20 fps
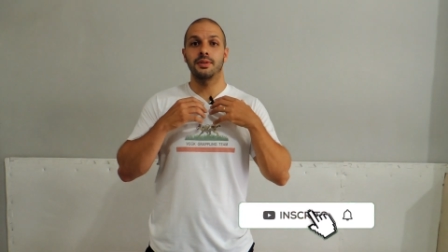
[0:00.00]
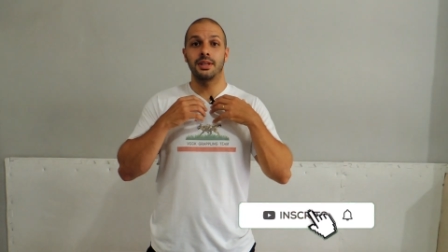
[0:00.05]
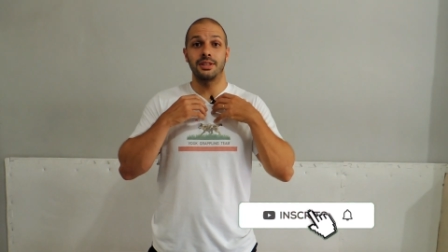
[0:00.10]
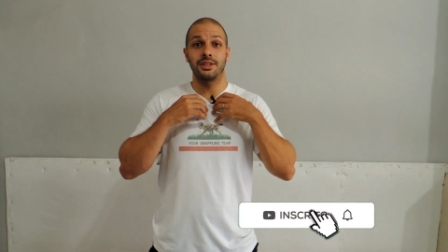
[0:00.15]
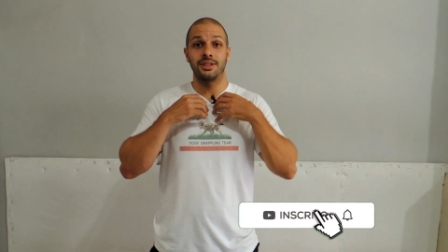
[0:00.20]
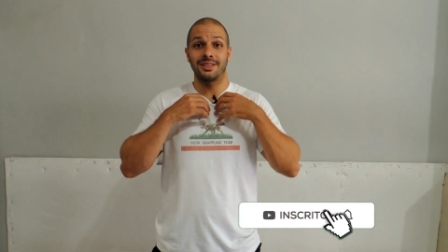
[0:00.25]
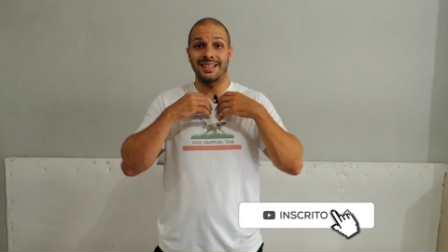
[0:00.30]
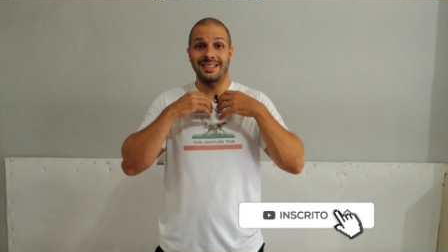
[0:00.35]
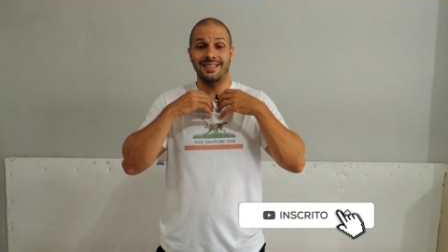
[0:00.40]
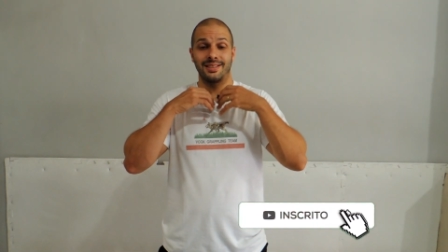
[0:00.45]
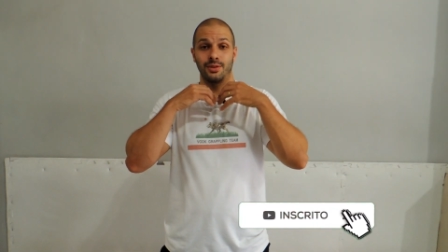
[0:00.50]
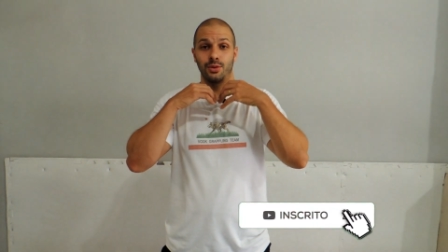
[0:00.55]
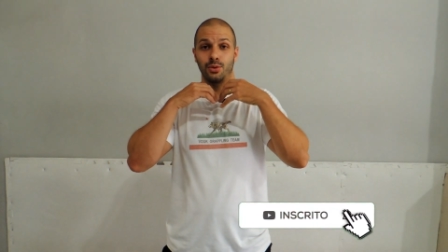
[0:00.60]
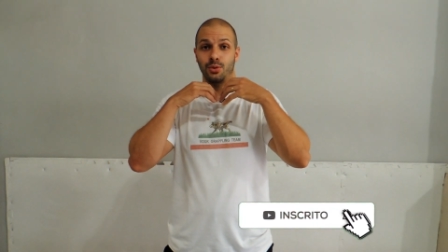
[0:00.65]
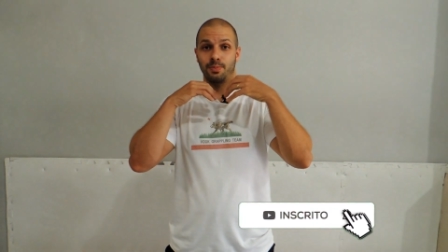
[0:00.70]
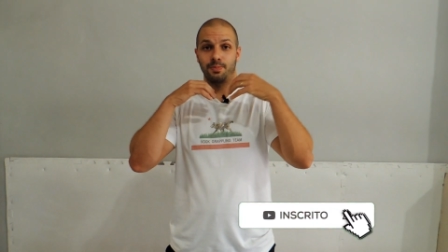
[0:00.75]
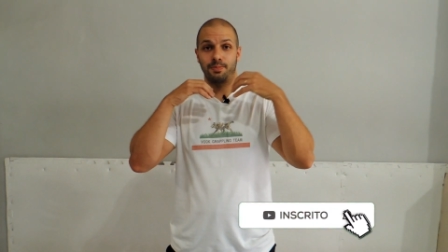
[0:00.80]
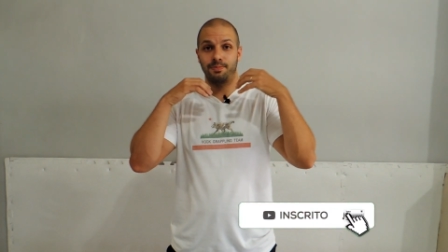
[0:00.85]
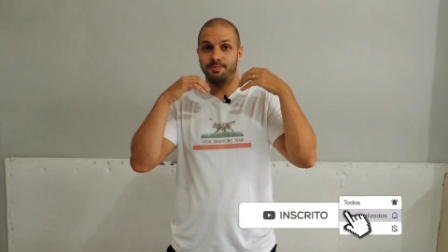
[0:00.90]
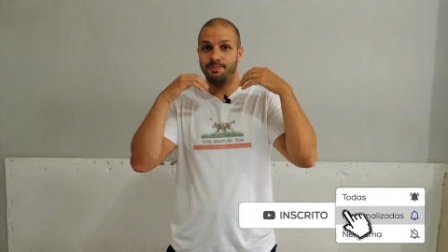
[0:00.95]
que a gente está
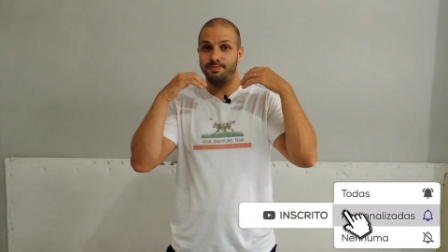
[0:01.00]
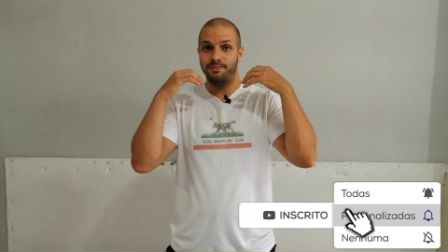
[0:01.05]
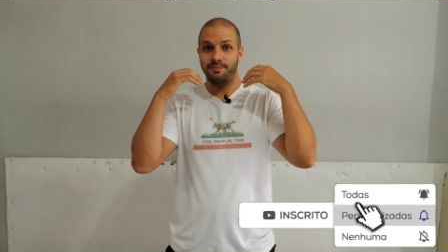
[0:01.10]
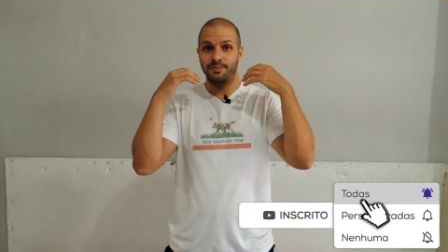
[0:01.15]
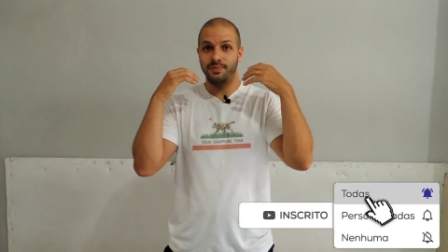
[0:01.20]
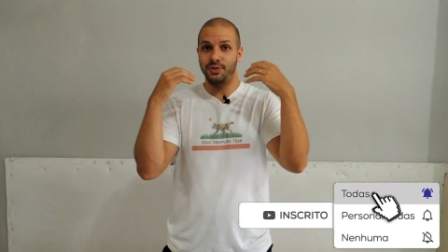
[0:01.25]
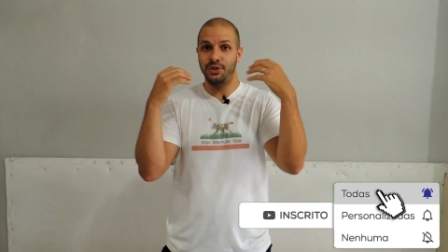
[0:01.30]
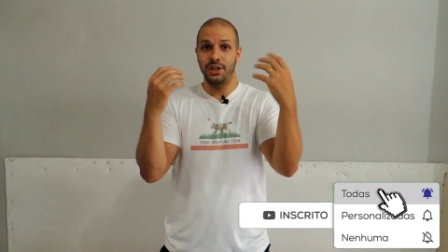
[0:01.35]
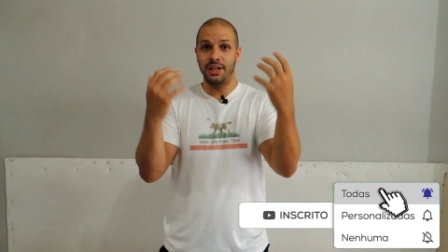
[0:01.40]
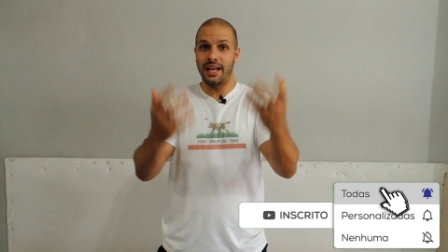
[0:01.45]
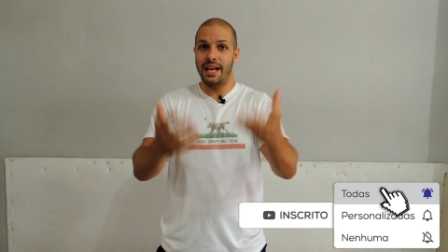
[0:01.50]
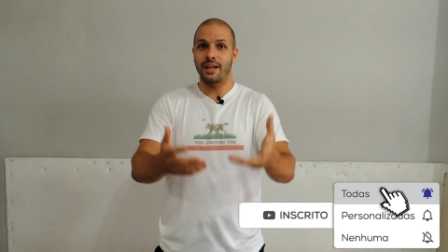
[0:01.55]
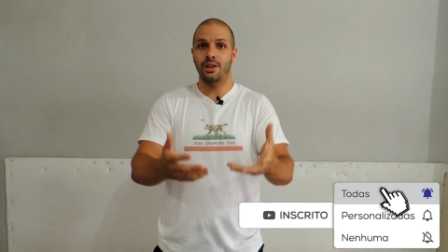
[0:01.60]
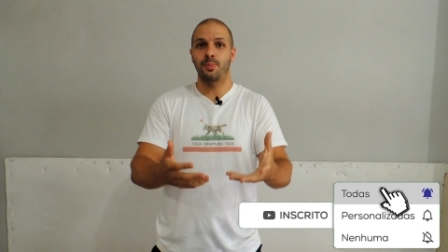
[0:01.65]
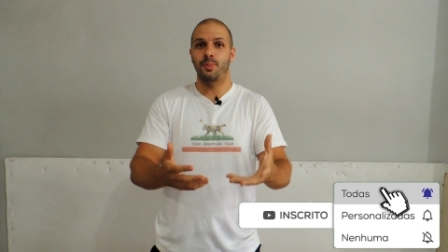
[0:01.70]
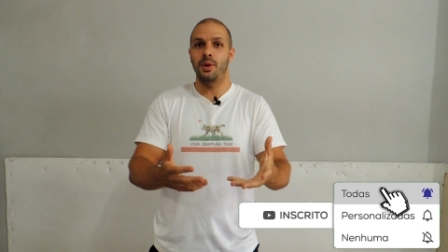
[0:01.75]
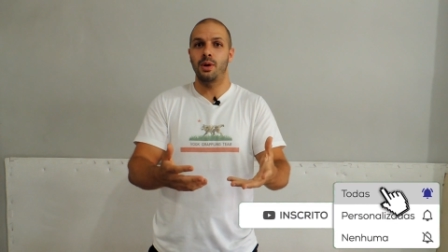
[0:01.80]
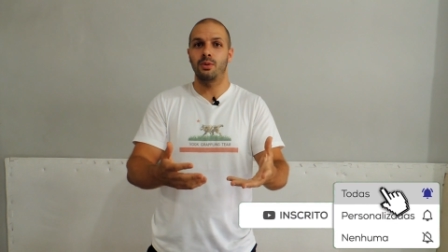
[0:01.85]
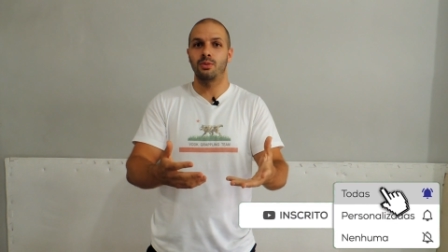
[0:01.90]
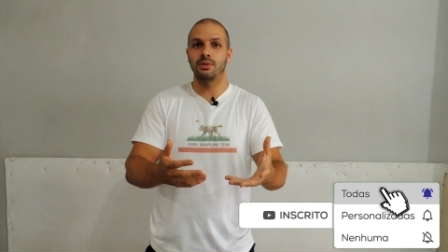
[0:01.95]
sendo
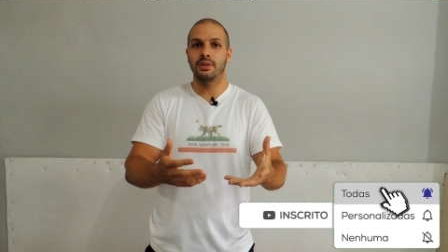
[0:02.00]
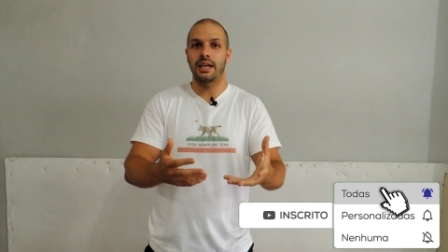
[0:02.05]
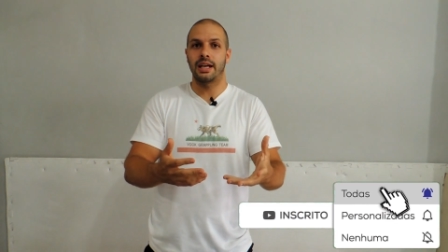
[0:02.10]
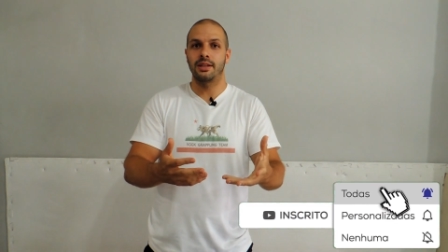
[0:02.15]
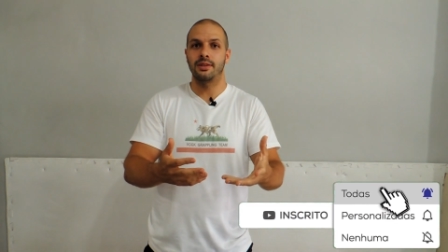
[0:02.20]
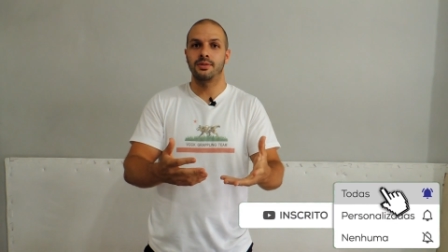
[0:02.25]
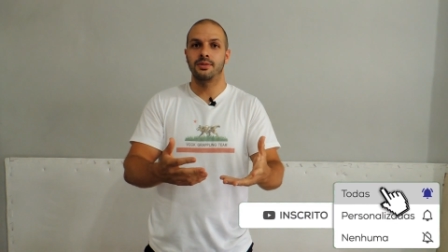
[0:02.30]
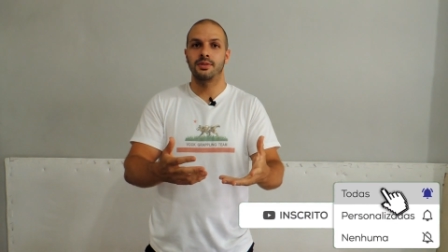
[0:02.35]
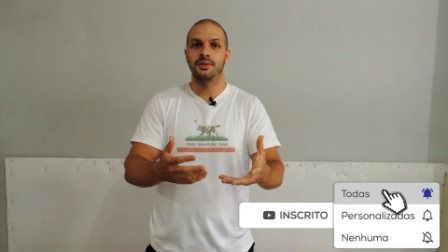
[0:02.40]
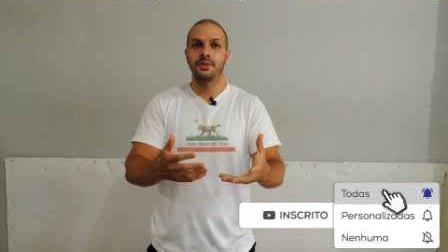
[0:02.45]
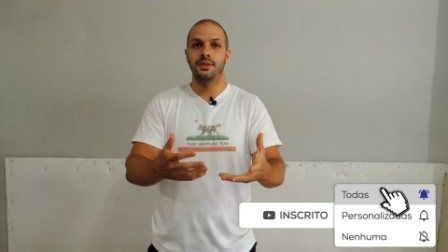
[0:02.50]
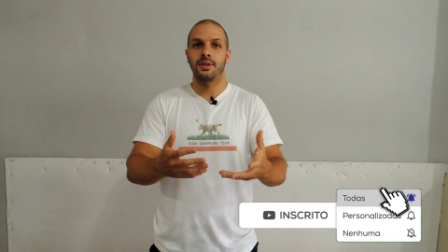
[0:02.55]
direto perguntado.